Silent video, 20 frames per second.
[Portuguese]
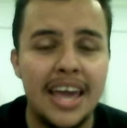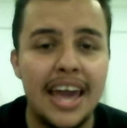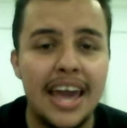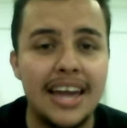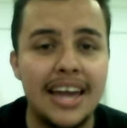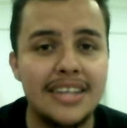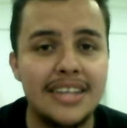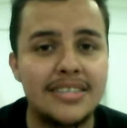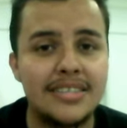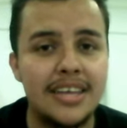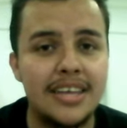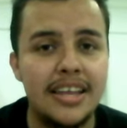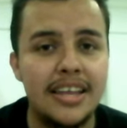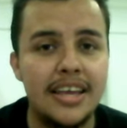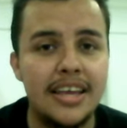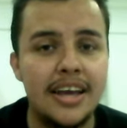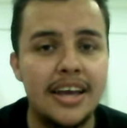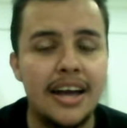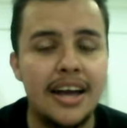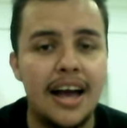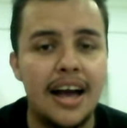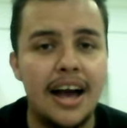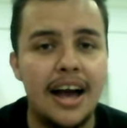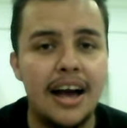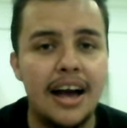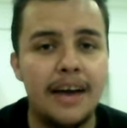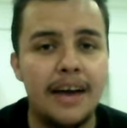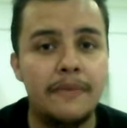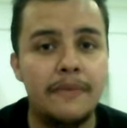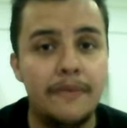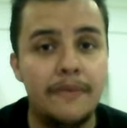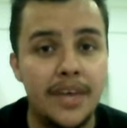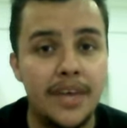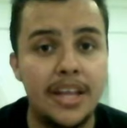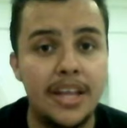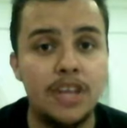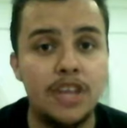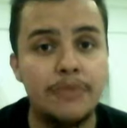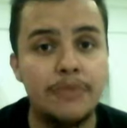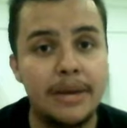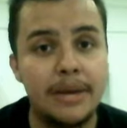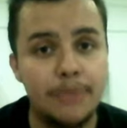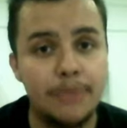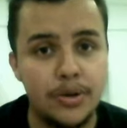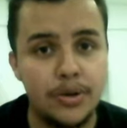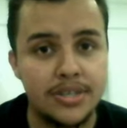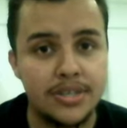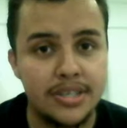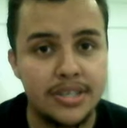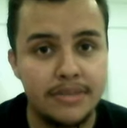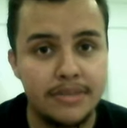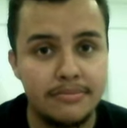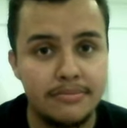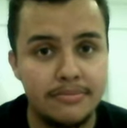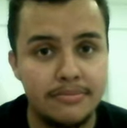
ela seria a filha do Barbosa.